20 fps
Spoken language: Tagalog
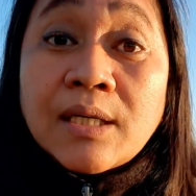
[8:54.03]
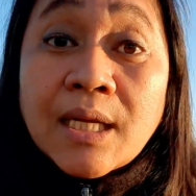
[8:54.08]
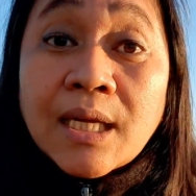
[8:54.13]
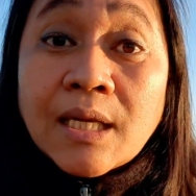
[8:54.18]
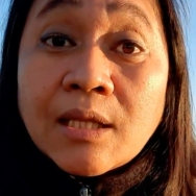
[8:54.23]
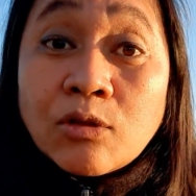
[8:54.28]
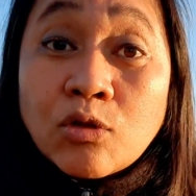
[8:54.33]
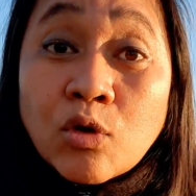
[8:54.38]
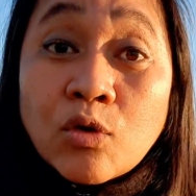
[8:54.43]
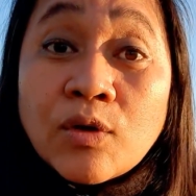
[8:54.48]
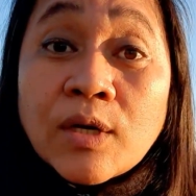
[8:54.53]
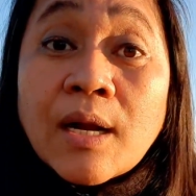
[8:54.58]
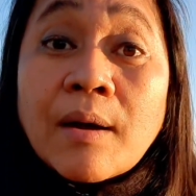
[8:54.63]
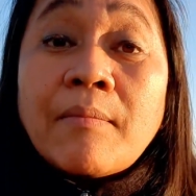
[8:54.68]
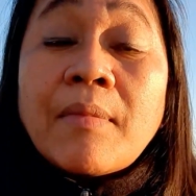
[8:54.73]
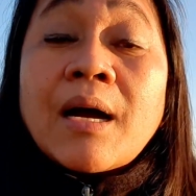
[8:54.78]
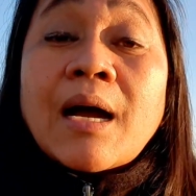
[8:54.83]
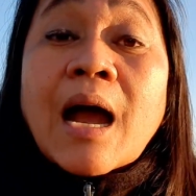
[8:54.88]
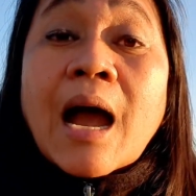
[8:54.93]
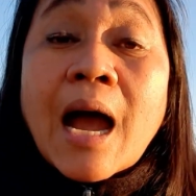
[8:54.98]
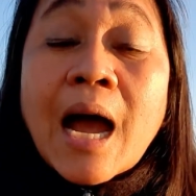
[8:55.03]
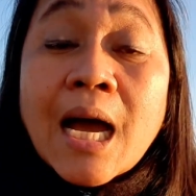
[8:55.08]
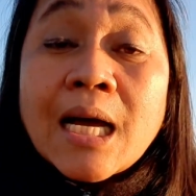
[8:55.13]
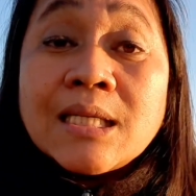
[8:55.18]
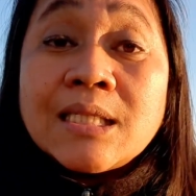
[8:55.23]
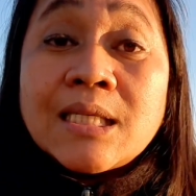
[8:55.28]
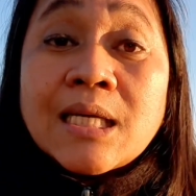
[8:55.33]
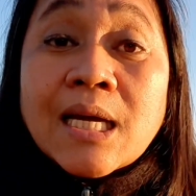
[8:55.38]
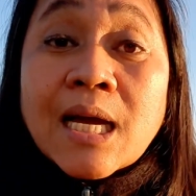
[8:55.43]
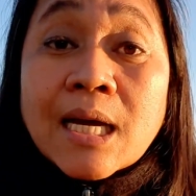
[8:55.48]
dito na
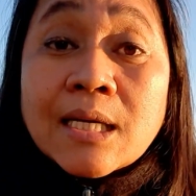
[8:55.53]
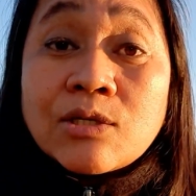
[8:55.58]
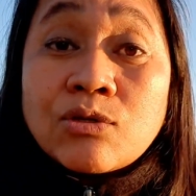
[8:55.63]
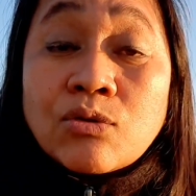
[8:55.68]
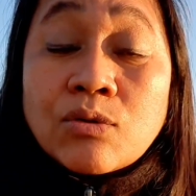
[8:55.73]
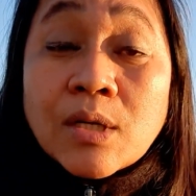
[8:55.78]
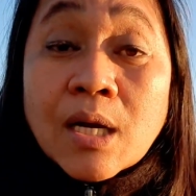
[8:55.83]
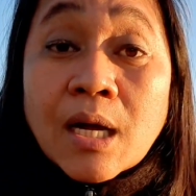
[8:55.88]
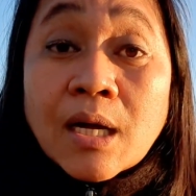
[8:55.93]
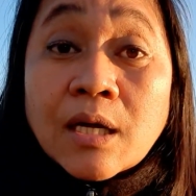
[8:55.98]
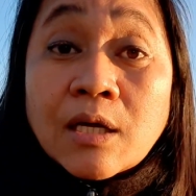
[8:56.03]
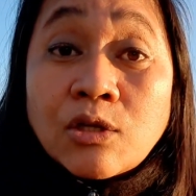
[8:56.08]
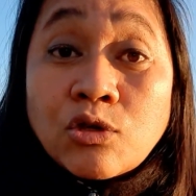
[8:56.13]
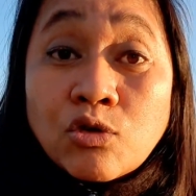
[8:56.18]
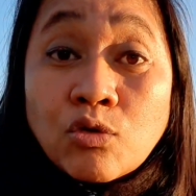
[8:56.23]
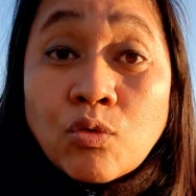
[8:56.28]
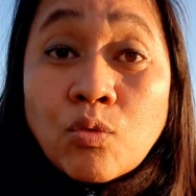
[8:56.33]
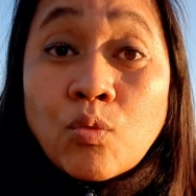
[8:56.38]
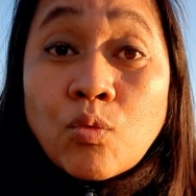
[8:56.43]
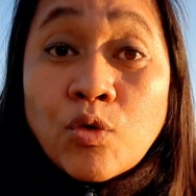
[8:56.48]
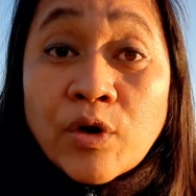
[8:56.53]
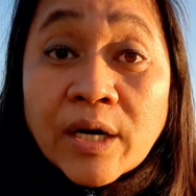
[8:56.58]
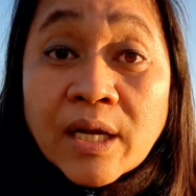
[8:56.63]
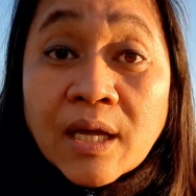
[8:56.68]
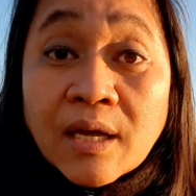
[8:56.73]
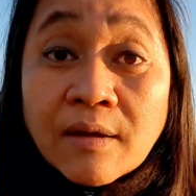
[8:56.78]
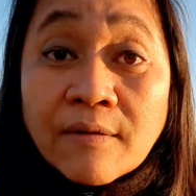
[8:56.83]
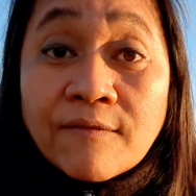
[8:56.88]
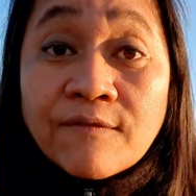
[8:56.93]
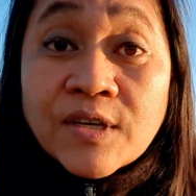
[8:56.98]
mag-aasikaso ng inyong
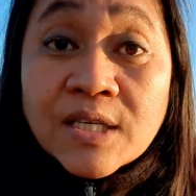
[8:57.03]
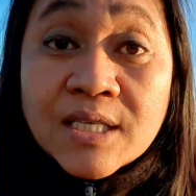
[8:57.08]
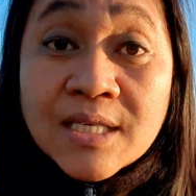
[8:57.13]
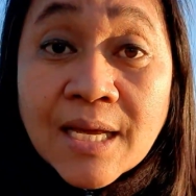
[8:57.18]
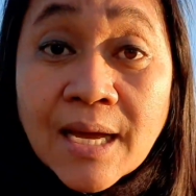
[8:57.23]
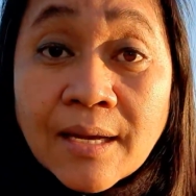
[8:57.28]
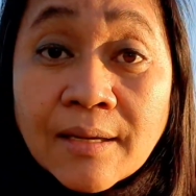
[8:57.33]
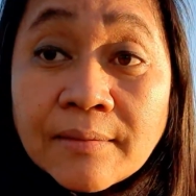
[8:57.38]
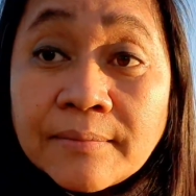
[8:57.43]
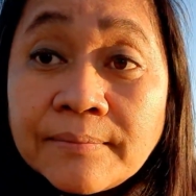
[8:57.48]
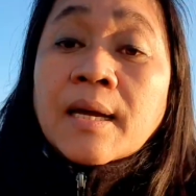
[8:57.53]
working visa